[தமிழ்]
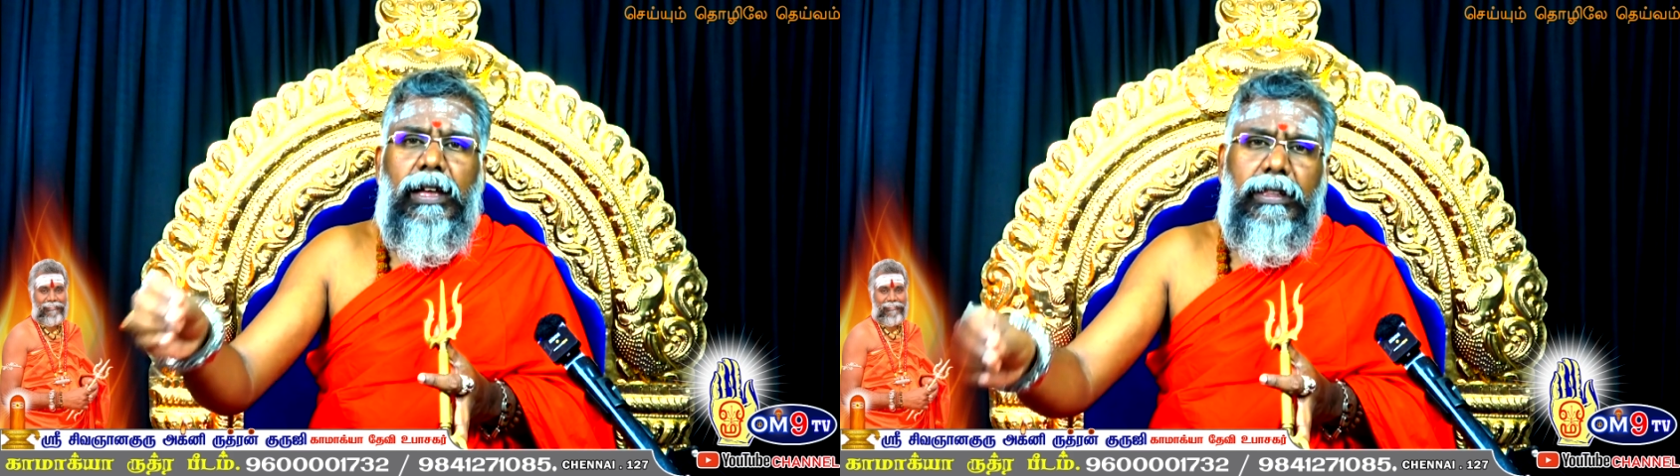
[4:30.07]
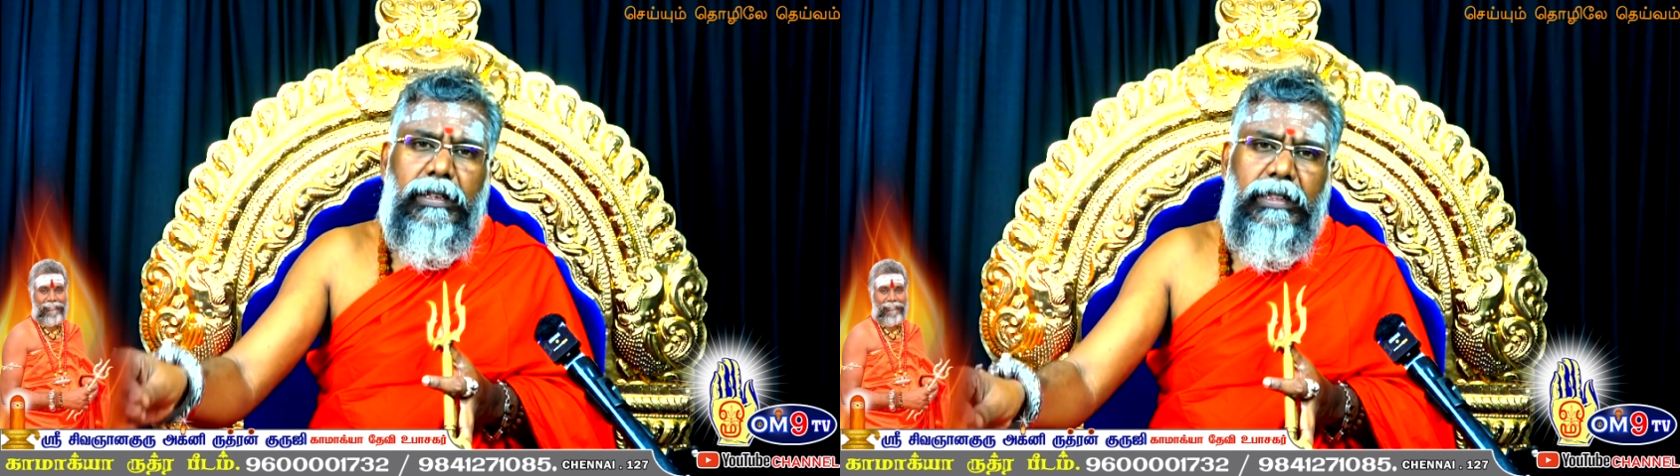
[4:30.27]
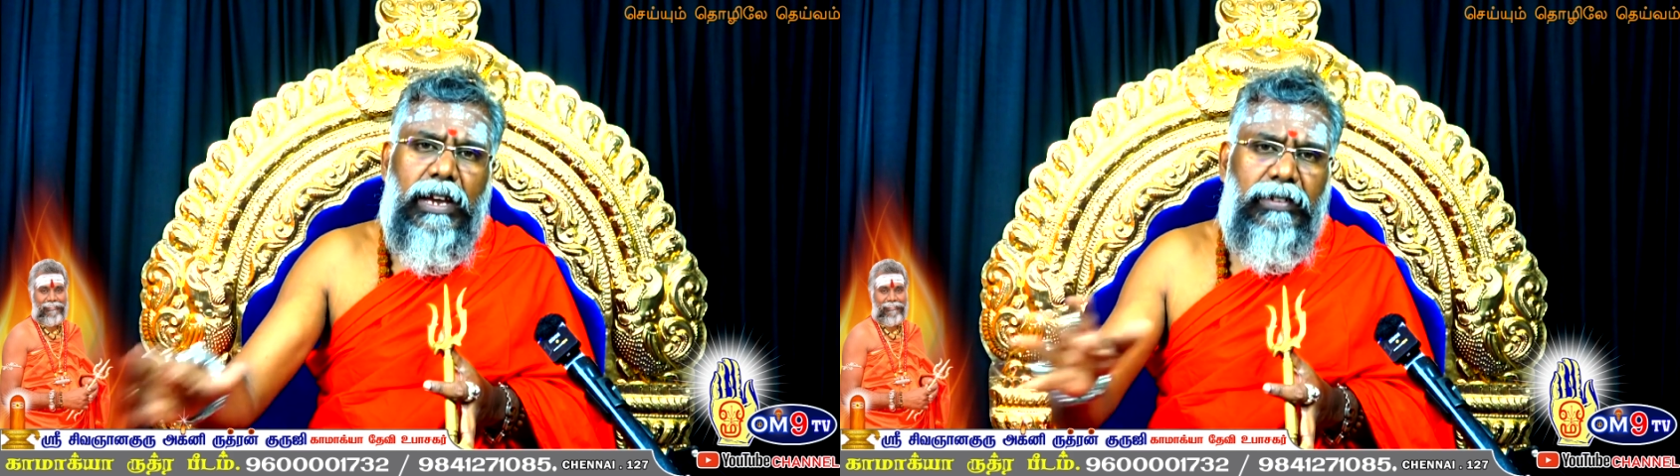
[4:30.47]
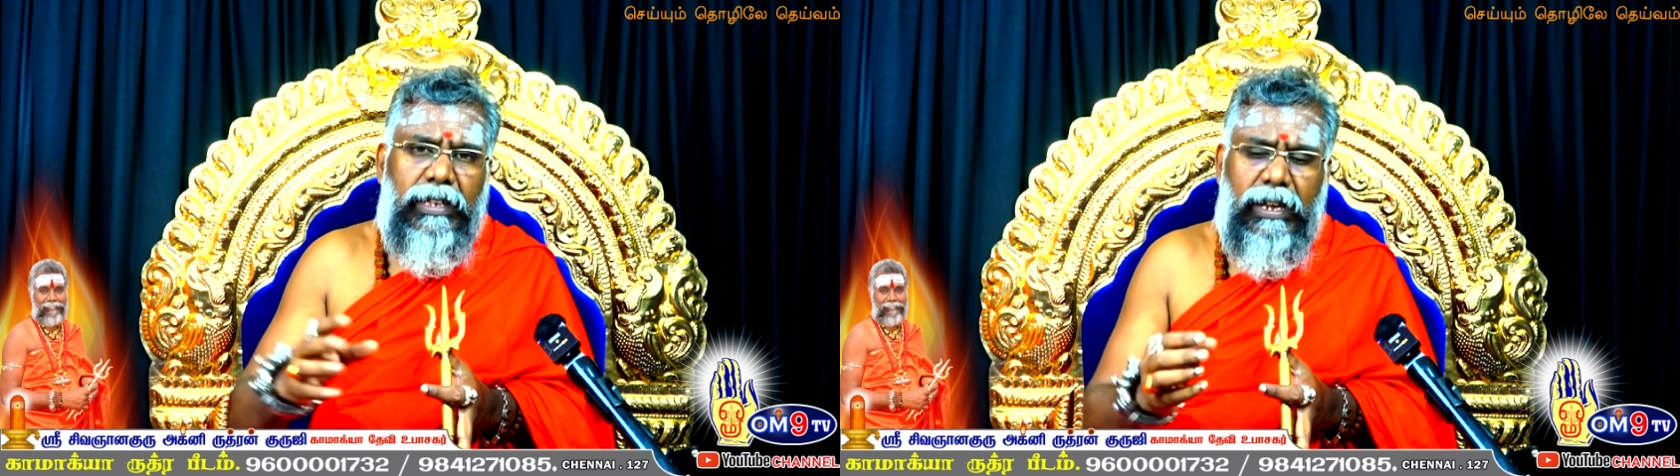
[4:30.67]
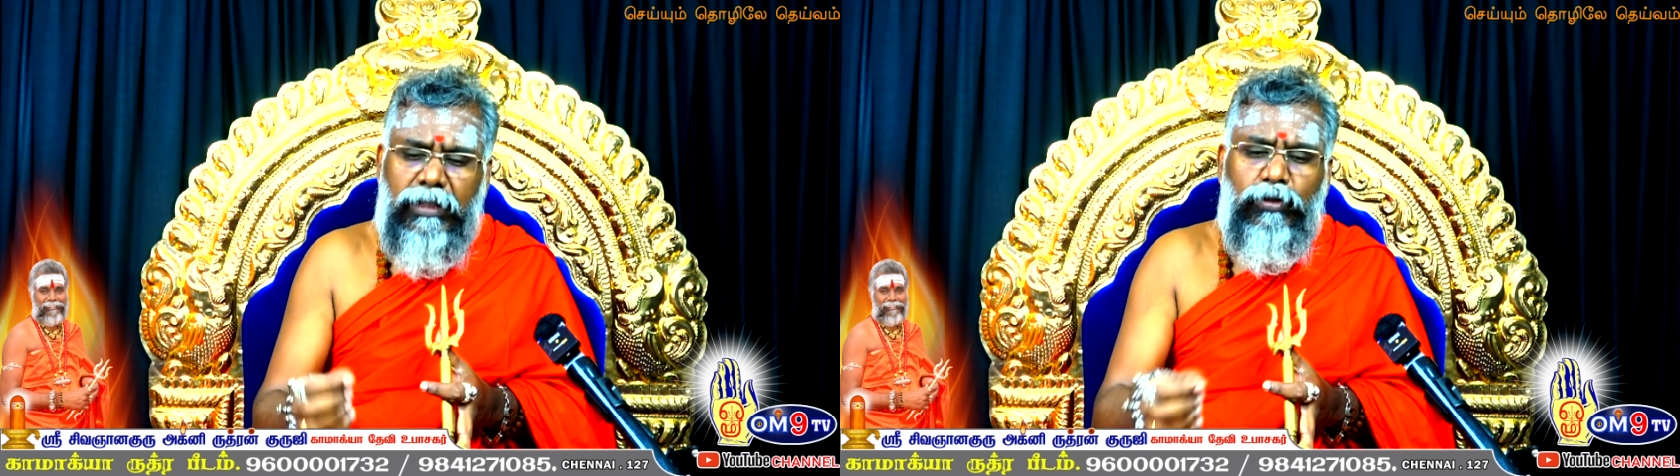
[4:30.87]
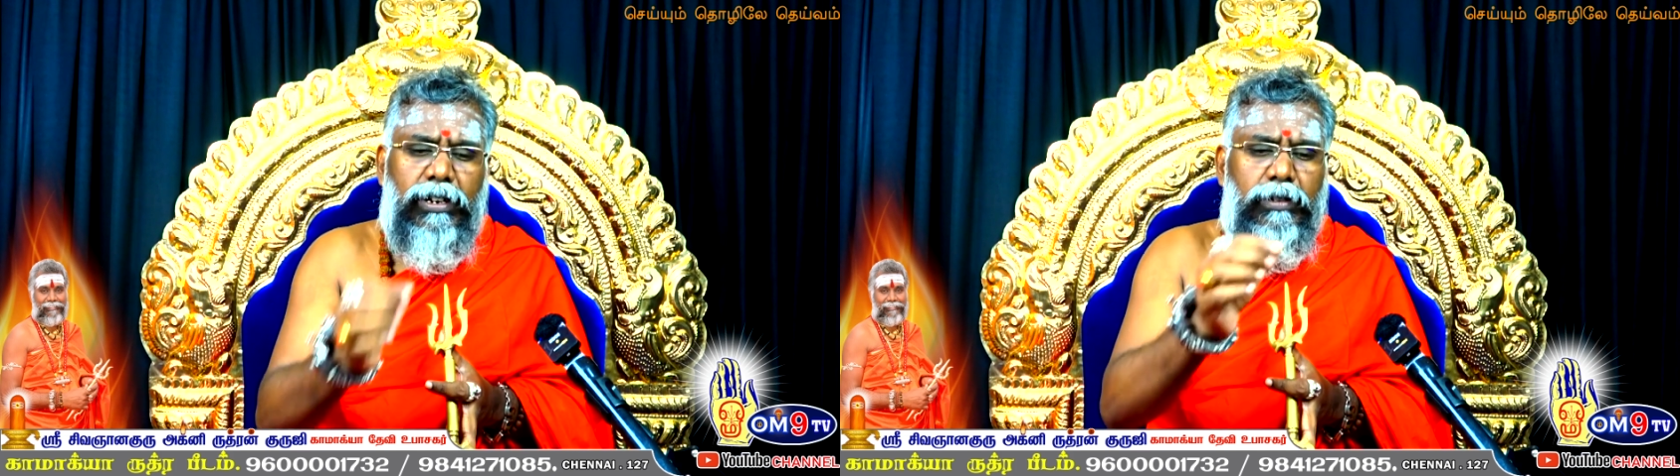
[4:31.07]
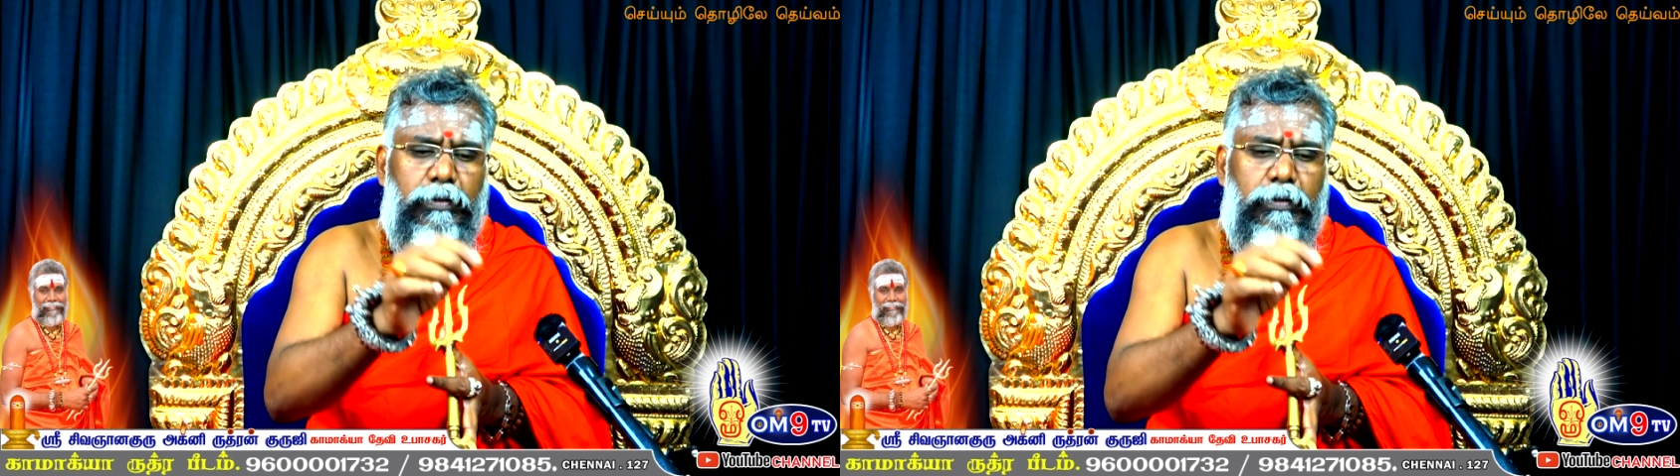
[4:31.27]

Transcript: அந்த தேவதாரிலேருந்து ஒரு ரெண்டு